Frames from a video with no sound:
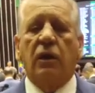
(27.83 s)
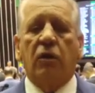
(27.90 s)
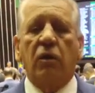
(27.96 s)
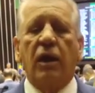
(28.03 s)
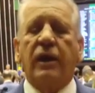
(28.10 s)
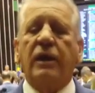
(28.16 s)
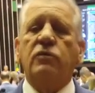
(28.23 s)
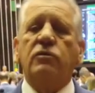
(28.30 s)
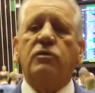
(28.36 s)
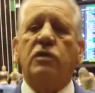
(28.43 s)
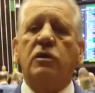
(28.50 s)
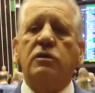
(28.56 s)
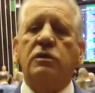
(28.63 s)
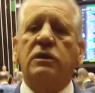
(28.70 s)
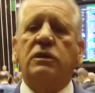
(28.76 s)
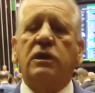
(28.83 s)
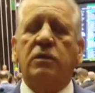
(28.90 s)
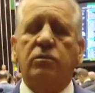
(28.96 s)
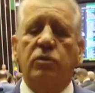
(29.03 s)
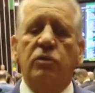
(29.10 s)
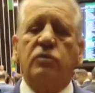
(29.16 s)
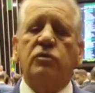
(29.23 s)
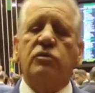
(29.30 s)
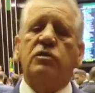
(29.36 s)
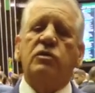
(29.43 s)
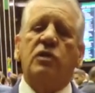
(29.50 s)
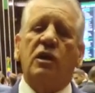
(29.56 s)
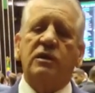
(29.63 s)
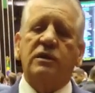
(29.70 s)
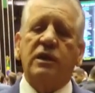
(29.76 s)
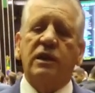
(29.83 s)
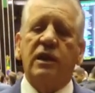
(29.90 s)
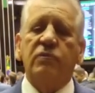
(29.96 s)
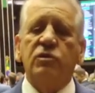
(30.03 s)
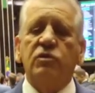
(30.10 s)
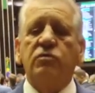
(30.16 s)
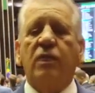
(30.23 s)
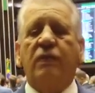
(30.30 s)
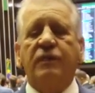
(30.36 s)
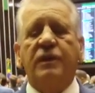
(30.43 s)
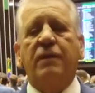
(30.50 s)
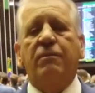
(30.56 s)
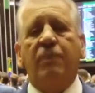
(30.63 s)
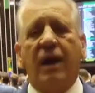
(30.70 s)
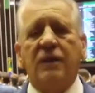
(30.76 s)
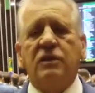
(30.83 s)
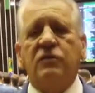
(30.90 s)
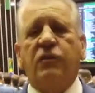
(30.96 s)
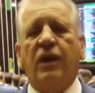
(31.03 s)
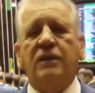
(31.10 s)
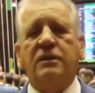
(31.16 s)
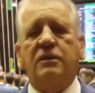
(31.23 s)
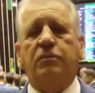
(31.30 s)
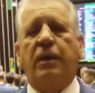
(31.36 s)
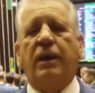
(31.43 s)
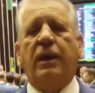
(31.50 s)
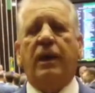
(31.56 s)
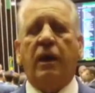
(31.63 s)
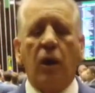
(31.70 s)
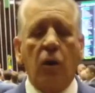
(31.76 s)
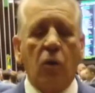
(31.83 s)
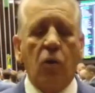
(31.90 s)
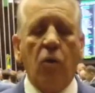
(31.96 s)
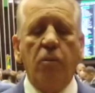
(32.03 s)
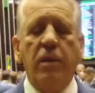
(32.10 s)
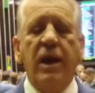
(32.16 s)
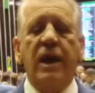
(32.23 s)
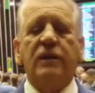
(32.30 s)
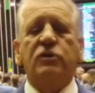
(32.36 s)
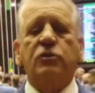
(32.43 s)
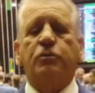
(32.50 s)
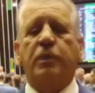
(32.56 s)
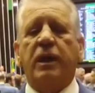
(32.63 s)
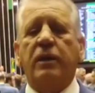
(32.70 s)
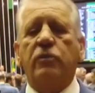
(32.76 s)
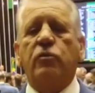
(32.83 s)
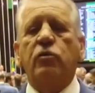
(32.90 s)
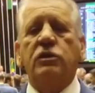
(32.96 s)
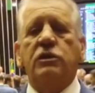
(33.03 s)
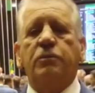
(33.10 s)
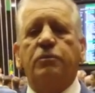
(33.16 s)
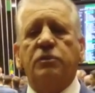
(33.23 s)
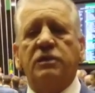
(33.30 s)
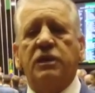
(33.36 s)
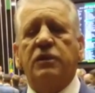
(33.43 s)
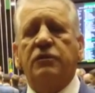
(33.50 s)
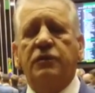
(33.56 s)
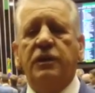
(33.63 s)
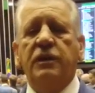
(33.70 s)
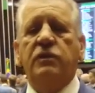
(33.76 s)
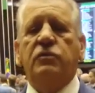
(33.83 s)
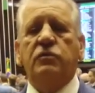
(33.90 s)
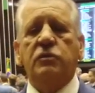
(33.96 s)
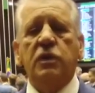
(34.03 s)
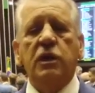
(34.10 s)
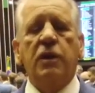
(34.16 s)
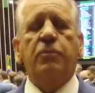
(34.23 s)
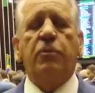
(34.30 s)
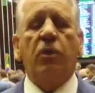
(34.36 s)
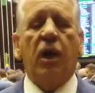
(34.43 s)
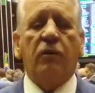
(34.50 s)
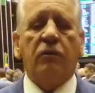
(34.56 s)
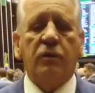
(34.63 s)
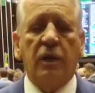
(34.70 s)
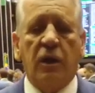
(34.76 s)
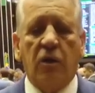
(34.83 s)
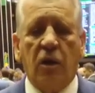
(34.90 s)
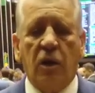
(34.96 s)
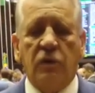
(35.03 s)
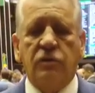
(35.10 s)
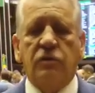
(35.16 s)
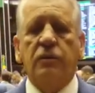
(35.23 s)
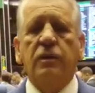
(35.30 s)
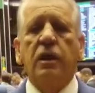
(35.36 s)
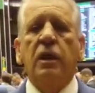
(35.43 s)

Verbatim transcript: Com a redução de tributos, nós teremos uma vida mais fácil para comércio, para a indústria, para os serviços e para o agronegócio.